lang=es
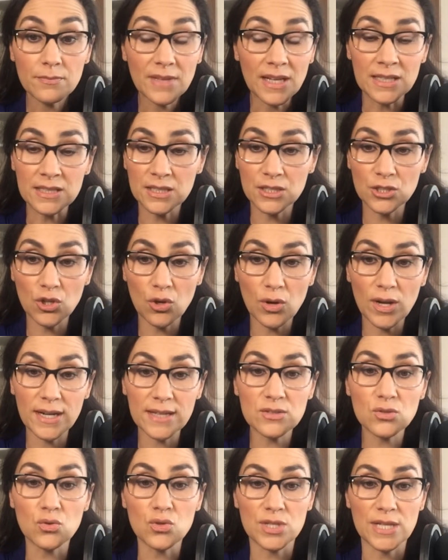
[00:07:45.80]
si no lo han
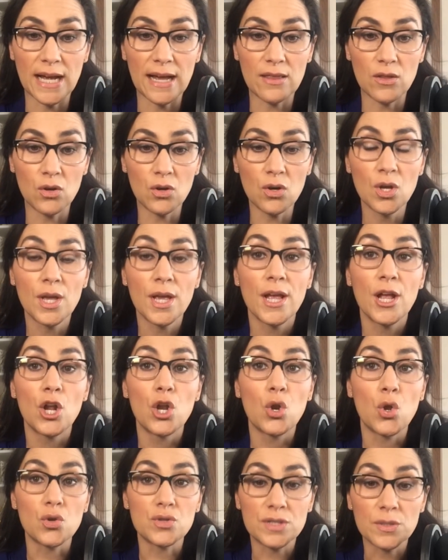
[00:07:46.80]
escuchado,
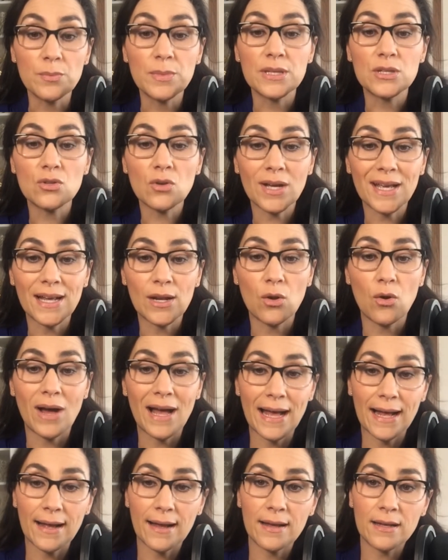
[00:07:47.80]
los invito a que lo
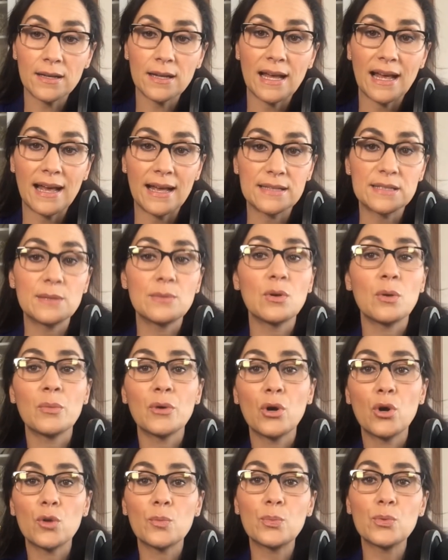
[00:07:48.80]
hagan,
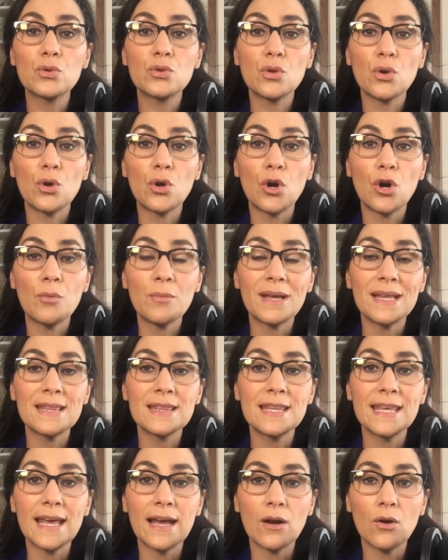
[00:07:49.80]
asibiomejor.com,
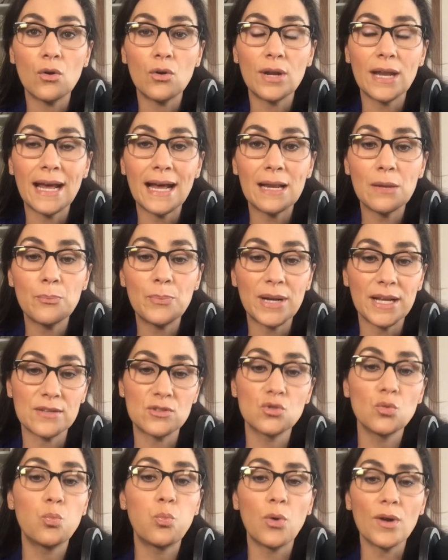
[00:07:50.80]
diagonal
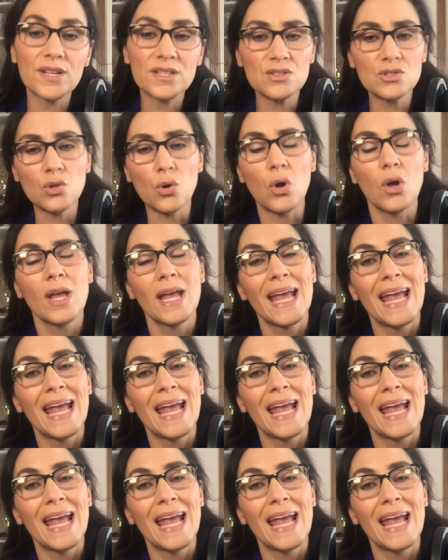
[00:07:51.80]
presupuesto.